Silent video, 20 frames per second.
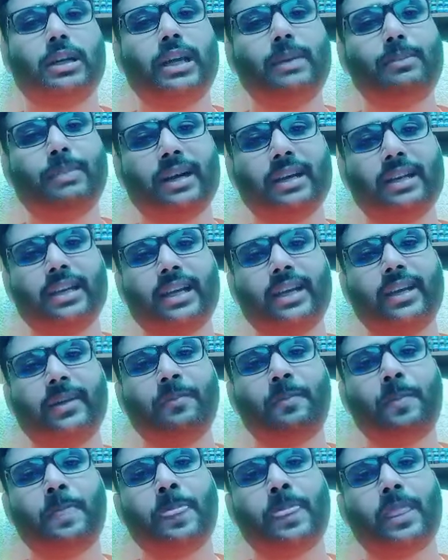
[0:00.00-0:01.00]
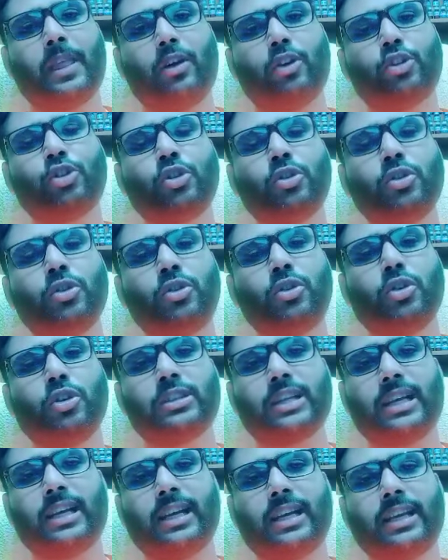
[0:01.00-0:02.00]
এই বাংলায় অসংখ্য
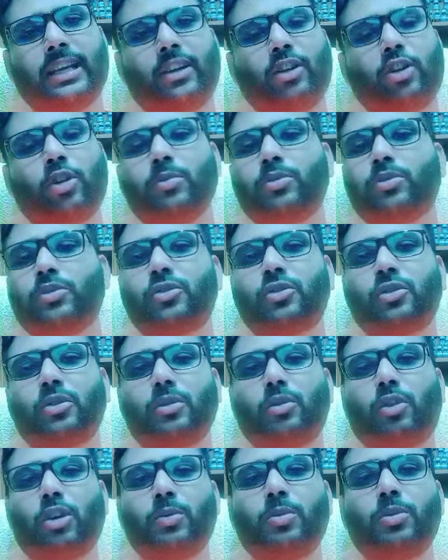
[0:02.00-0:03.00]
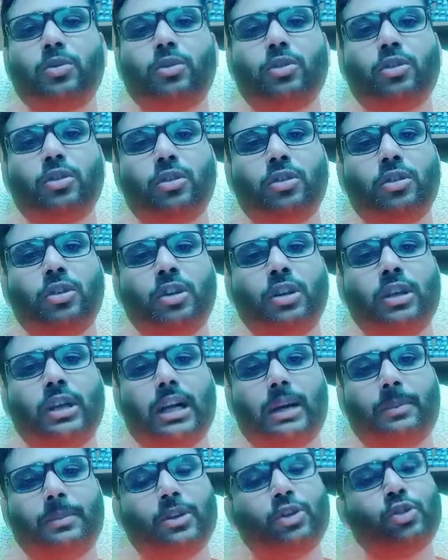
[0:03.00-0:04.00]
জায়গায় এরকম গল্পগুলো
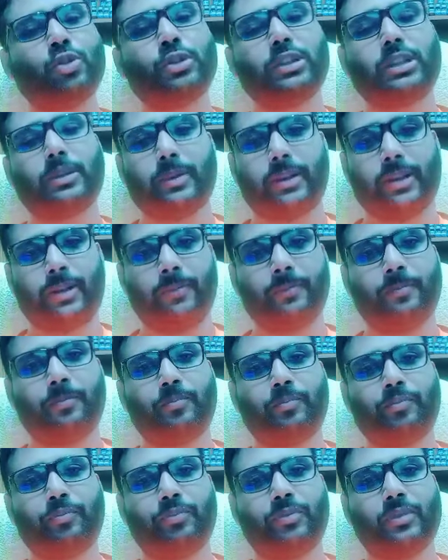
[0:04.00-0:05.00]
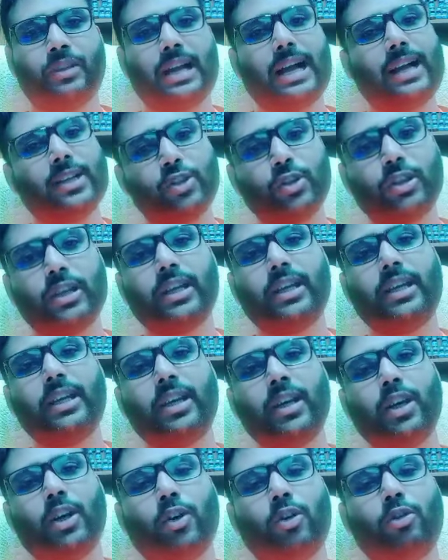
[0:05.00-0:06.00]
আমরা শুনতে পাই আসলেই
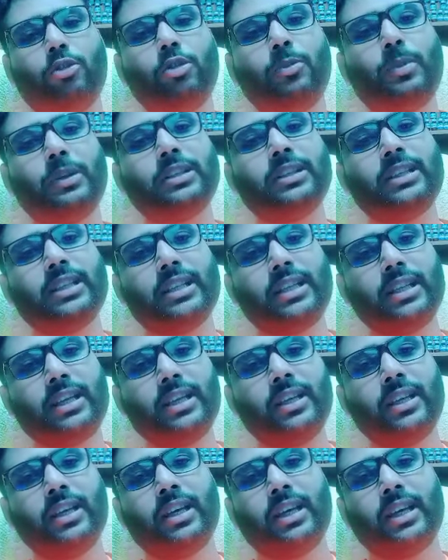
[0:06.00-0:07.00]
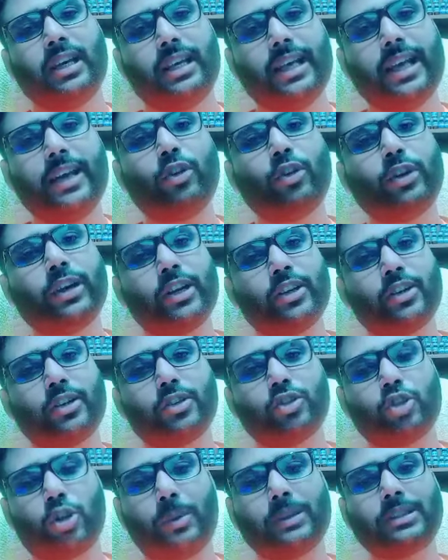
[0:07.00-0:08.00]
হোমিওপ্যাথিতে কি এই রোগের
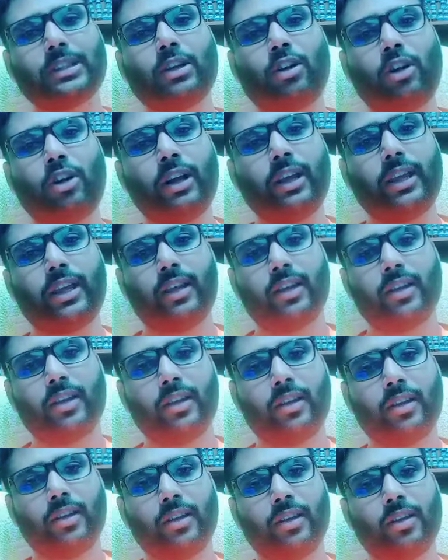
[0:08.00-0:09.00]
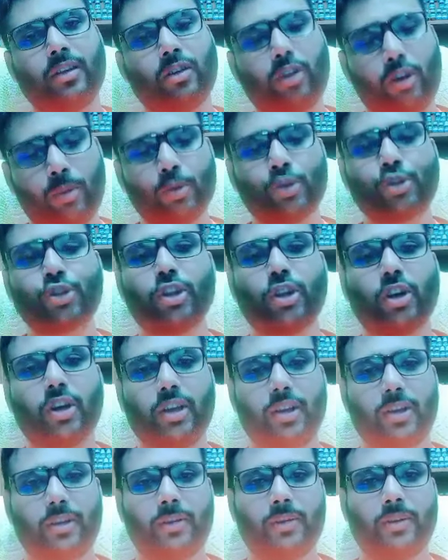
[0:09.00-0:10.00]
সমাধান হয় অবশ্যই
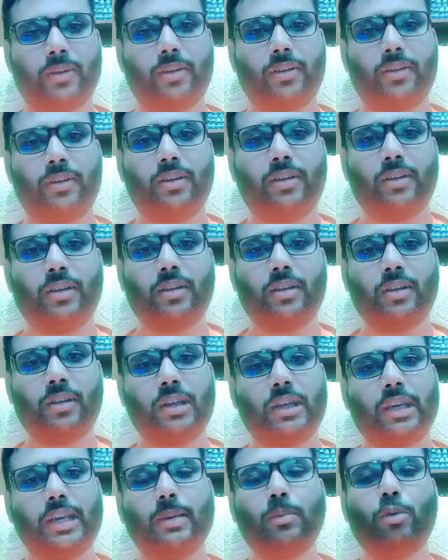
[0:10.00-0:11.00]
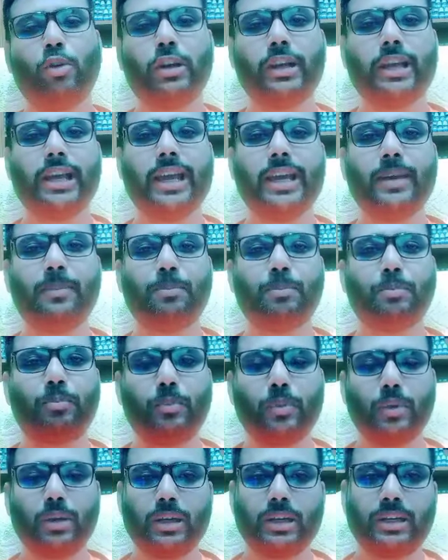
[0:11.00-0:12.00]
হয় এবং এই
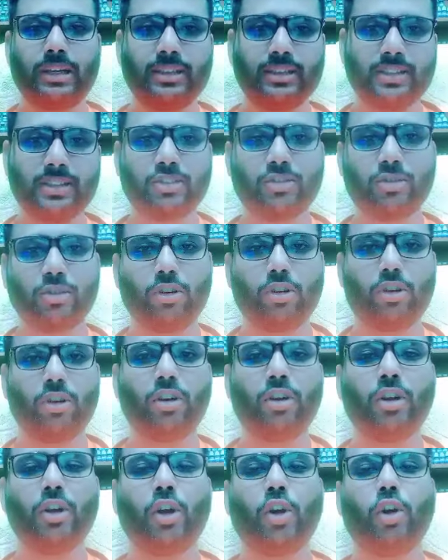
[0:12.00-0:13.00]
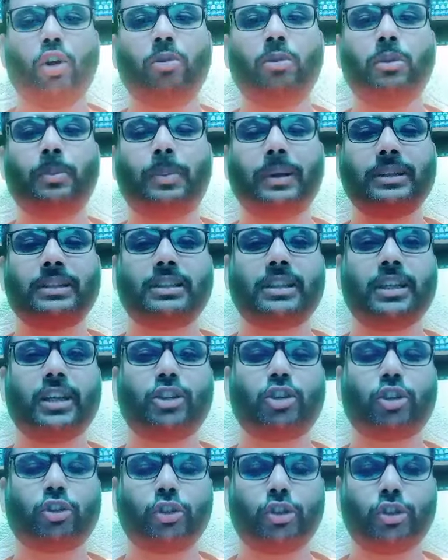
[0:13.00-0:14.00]
ডিজিজগুলো হোমিওপ্যাথিতে
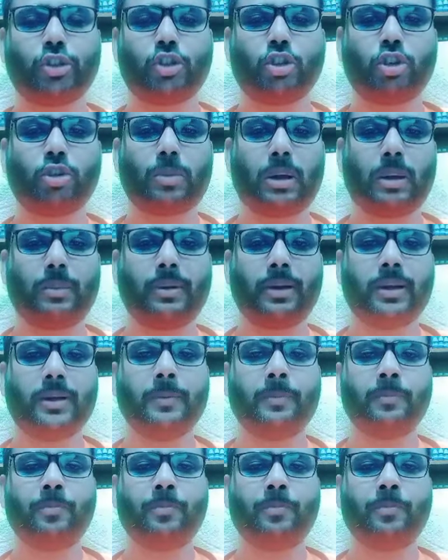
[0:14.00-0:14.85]
যথেষ্টভাবে